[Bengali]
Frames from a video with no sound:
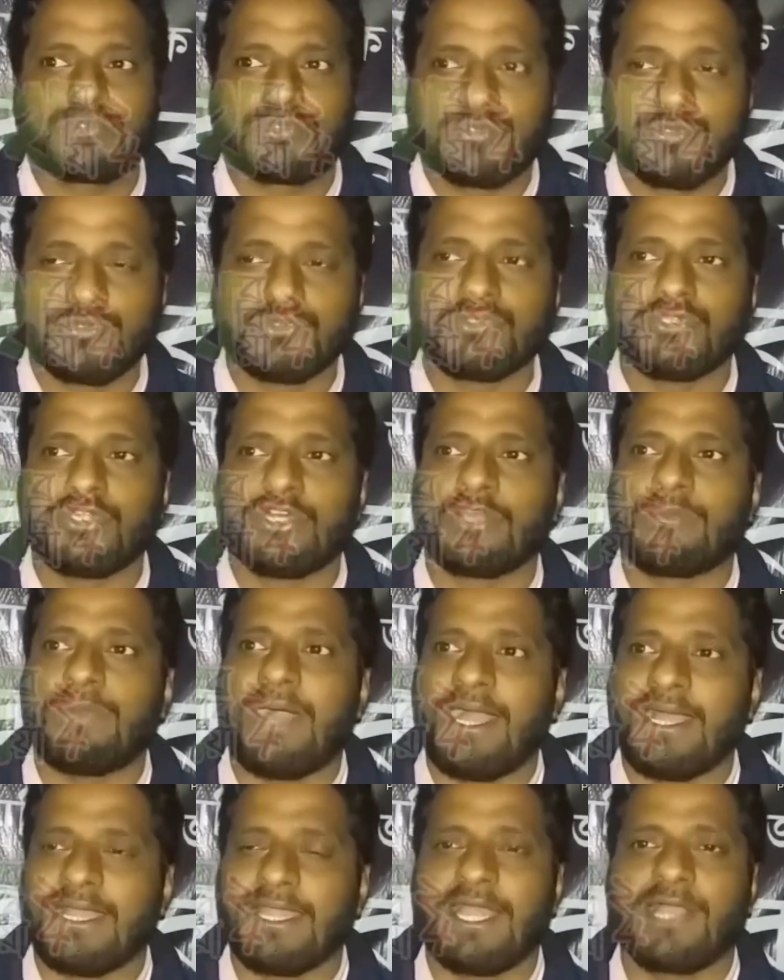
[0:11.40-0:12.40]
সুন্দর
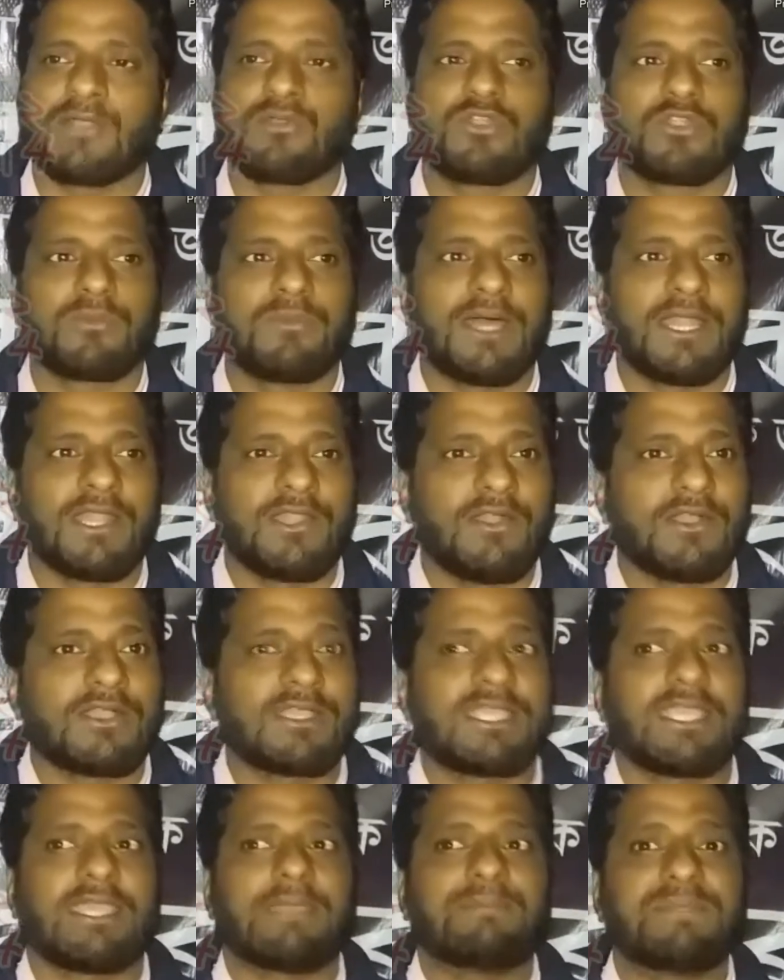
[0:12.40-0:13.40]
বাংলা গড়বার
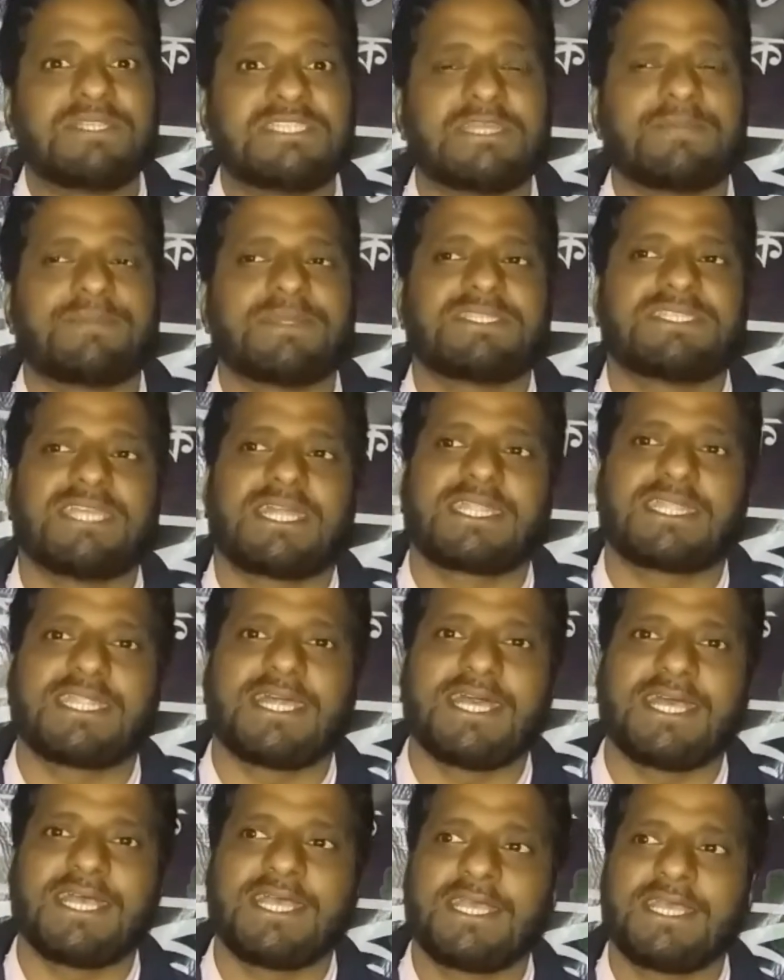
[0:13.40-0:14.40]
লক্ষ্যে বিজেপি
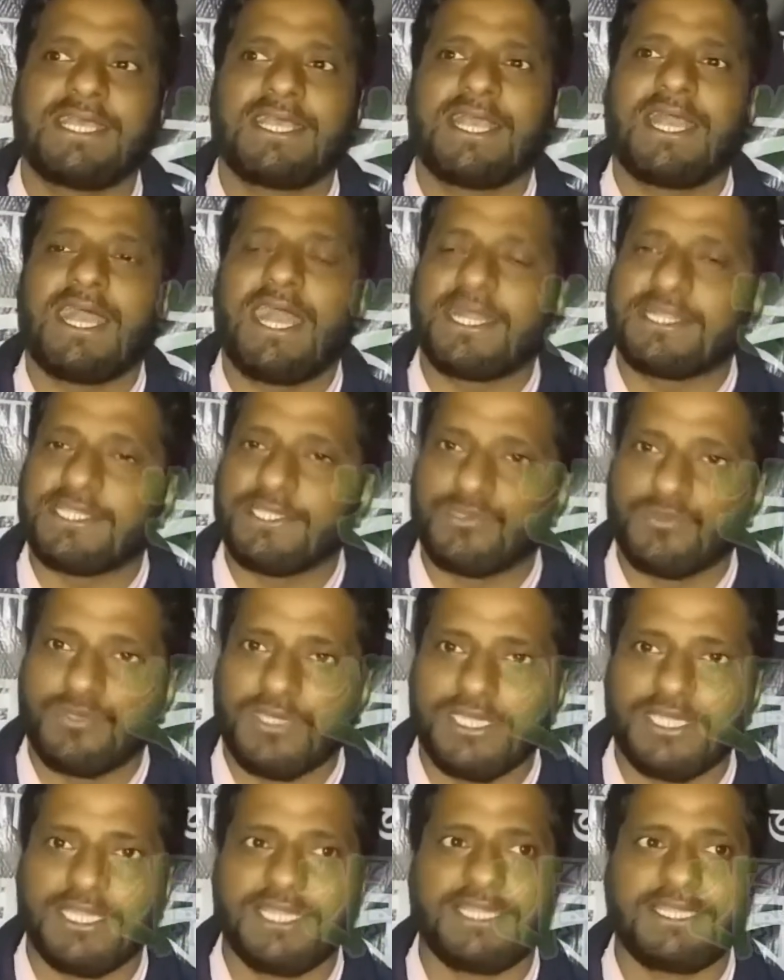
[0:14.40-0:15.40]
ঝান্ডা হাতে
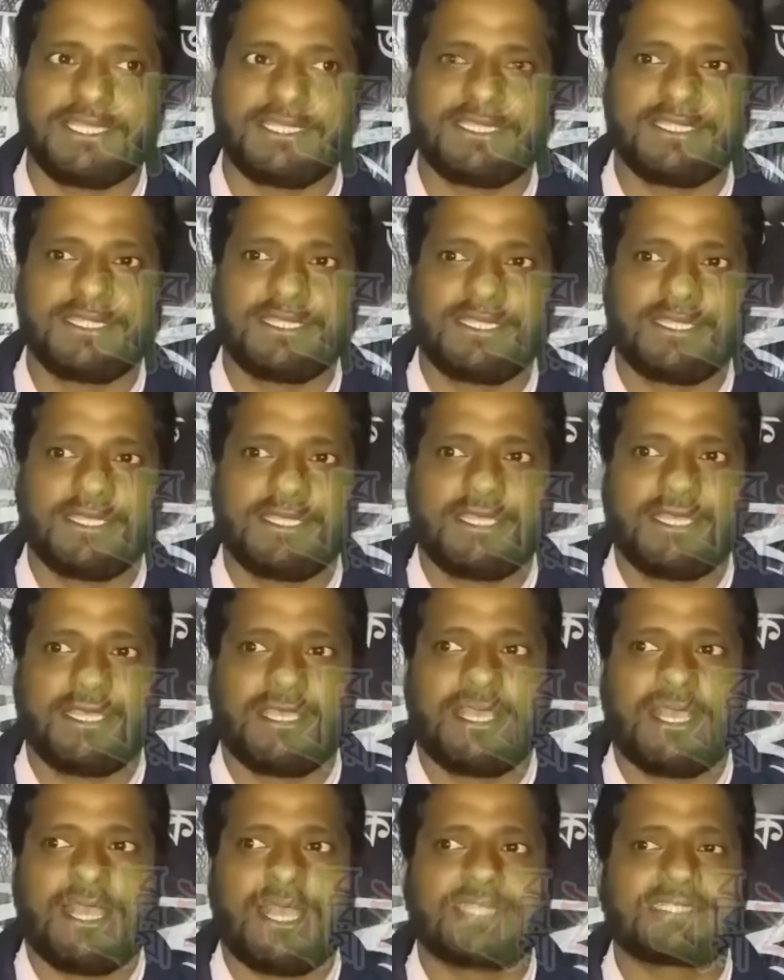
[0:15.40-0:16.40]
তুলে নিলেন
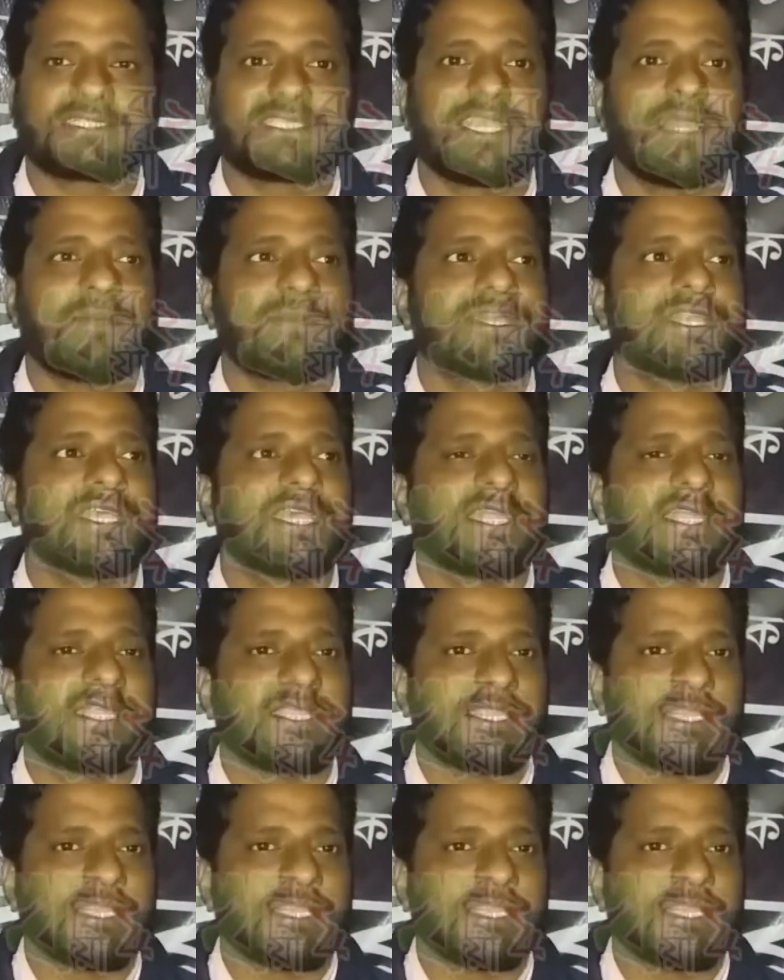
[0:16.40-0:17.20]
আজকে আমাদের